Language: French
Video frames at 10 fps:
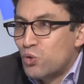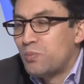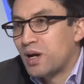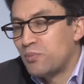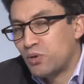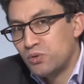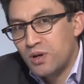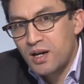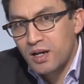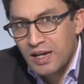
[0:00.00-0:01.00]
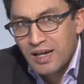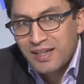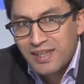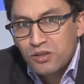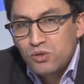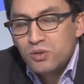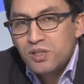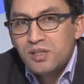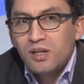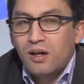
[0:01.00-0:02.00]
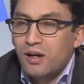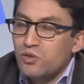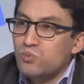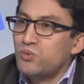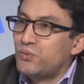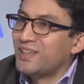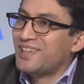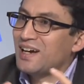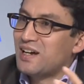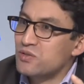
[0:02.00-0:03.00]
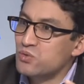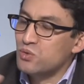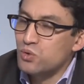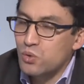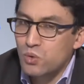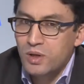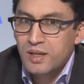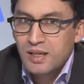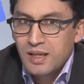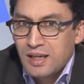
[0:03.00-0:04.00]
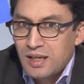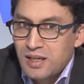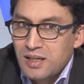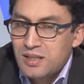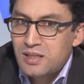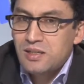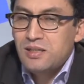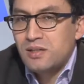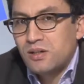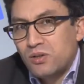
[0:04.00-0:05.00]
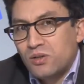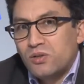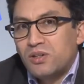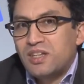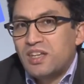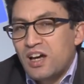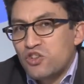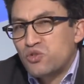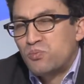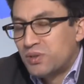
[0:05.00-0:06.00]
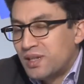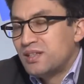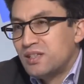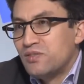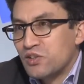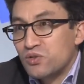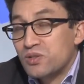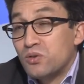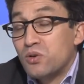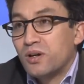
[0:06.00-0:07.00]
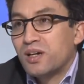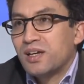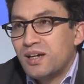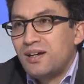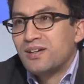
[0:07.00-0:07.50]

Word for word: par rapport au dollar, qui a donné une bouffée d'air à la zone euro et qui euh, cache peut-être des divergences qui sont encore réelles